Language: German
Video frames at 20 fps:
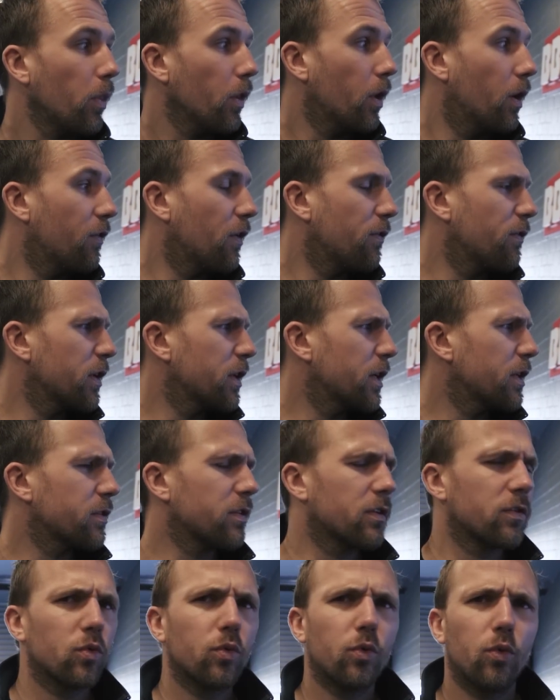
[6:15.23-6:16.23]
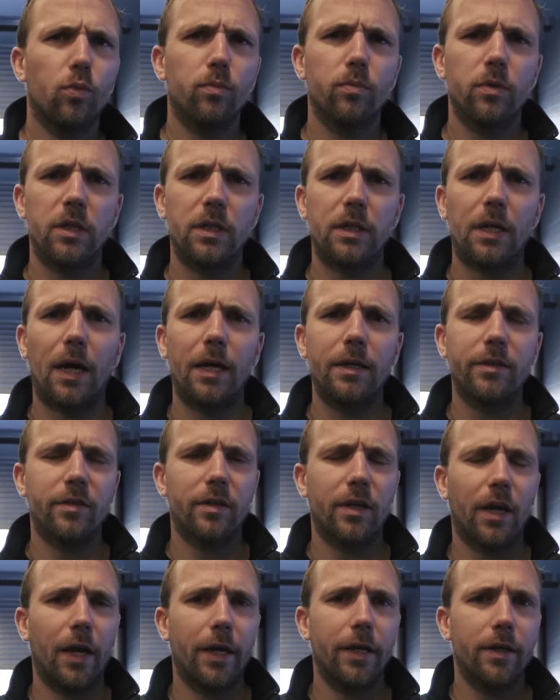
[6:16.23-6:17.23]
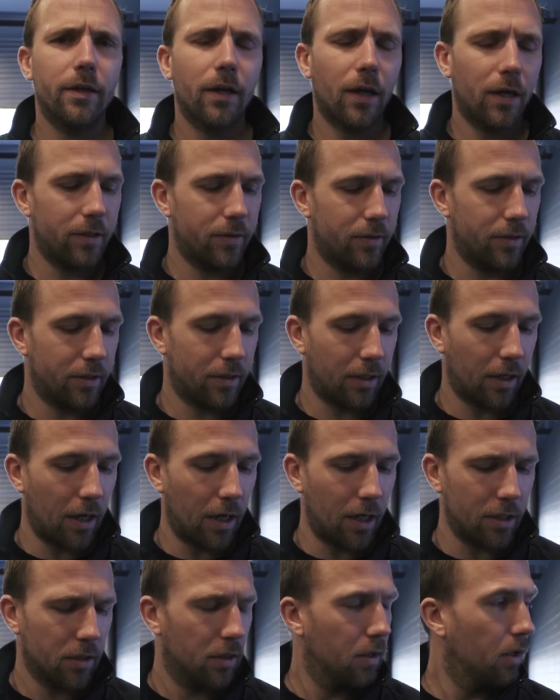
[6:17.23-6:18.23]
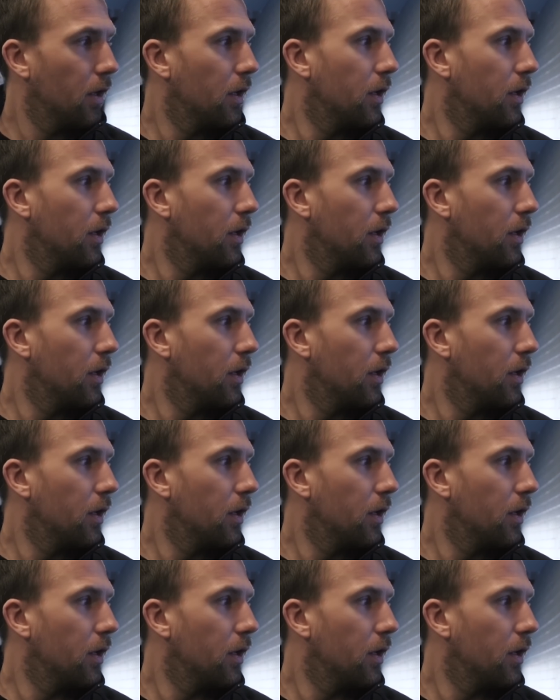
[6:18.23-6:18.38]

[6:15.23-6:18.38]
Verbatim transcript: Da waren wir gestern so um die 30, 31 Grad,